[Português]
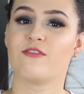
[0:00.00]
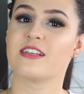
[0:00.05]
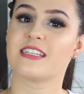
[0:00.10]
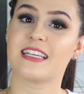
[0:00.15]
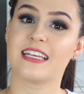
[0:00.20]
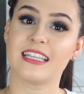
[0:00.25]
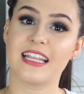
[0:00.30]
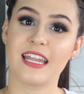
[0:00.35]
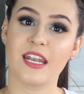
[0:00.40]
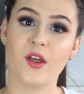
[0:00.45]
Se
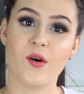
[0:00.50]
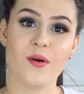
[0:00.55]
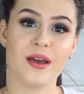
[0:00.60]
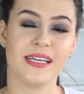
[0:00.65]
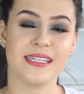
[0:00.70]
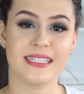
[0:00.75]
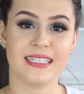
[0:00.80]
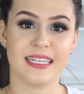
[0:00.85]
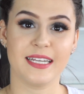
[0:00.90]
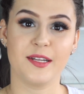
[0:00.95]
você ainda
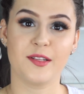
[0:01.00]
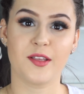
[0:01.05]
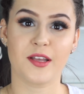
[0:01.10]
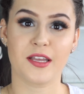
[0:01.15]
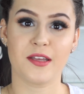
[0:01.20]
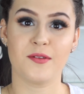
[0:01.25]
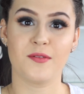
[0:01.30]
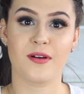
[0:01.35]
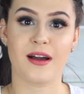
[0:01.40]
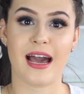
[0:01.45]
não é
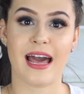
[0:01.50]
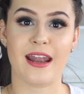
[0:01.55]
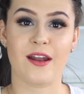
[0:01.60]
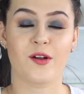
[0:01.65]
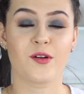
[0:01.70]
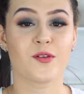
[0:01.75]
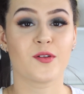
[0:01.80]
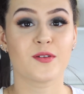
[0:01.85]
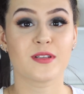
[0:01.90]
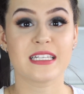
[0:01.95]
inscrito aqui no
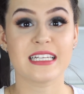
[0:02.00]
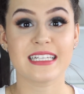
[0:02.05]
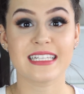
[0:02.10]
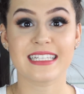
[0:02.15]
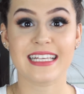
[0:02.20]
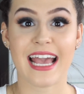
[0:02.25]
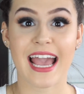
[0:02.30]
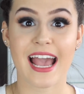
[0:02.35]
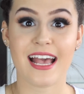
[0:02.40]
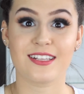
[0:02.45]
canal, não se
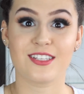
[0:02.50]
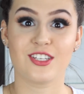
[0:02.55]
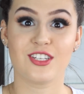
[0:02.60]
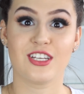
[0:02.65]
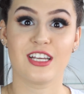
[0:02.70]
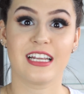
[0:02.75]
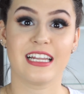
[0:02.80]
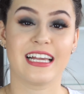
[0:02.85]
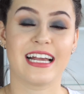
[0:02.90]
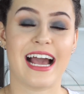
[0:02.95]

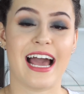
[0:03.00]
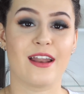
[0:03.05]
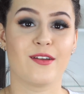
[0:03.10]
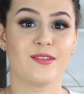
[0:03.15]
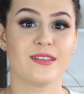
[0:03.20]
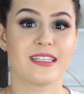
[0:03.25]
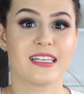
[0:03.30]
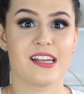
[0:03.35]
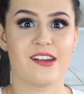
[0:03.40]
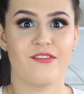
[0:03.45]
esquece de
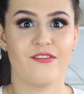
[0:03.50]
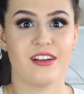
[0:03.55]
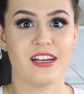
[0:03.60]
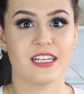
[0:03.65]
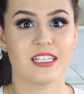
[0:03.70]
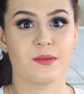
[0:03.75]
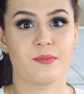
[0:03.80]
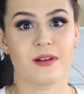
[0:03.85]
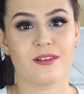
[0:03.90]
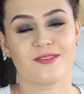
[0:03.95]
clicar no
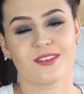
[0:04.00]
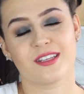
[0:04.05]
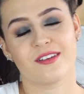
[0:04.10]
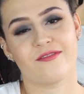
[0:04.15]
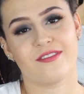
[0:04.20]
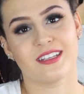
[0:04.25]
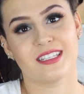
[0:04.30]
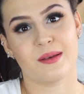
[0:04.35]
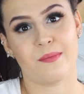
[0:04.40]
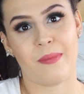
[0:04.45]
inscrever-se para
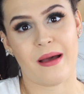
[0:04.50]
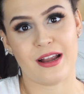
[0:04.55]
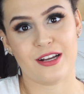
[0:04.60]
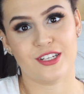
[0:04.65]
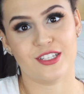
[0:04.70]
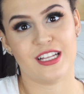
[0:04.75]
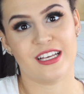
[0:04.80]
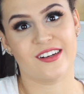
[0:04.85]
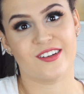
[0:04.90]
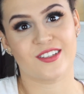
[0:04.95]
você fazer
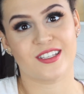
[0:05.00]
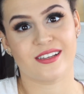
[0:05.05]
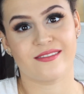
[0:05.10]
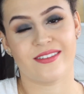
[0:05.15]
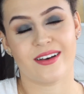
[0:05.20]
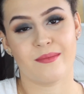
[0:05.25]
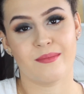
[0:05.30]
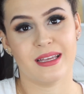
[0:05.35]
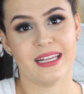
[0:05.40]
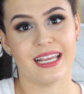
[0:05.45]
parte da
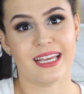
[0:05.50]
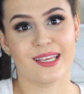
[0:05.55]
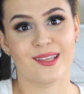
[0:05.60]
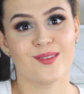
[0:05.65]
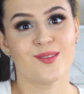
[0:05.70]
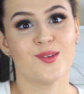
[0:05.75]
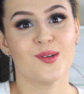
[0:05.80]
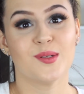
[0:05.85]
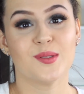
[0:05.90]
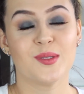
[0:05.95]
nossa família
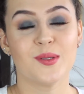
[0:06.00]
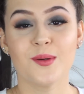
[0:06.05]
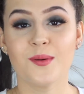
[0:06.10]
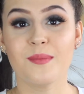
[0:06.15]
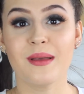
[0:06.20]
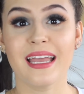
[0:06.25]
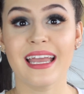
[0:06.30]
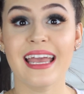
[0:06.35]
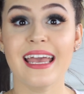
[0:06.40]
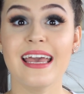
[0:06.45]
aqui do
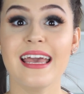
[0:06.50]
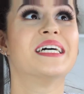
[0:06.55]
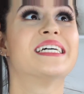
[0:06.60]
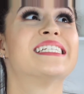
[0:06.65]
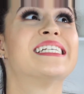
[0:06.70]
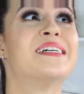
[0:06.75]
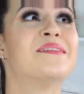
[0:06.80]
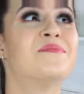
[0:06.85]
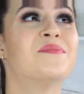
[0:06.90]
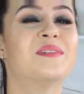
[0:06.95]
YouTube.
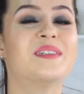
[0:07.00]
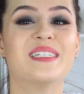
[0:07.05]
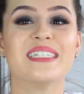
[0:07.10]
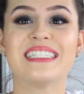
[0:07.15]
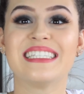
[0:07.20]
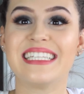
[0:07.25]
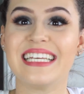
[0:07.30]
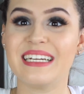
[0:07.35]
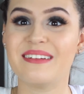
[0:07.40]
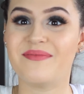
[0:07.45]
Coisa
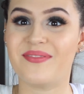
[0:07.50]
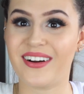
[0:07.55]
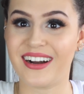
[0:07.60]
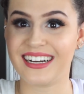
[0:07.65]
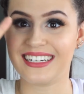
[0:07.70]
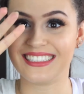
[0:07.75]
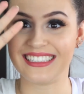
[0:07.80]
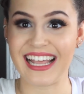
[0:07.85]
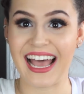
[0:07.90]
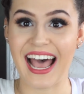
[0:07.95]
muito
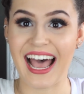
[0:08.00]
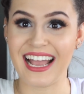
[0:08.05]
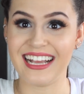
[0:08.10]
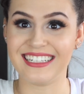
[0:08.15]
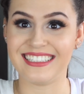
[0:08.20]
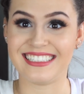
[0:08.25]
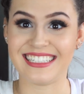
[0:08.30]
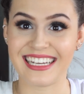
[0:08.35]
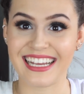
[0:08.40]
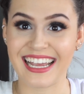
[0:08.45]

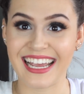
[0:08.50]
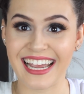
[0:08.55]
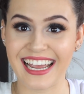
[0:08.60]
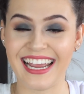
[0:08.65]
importante!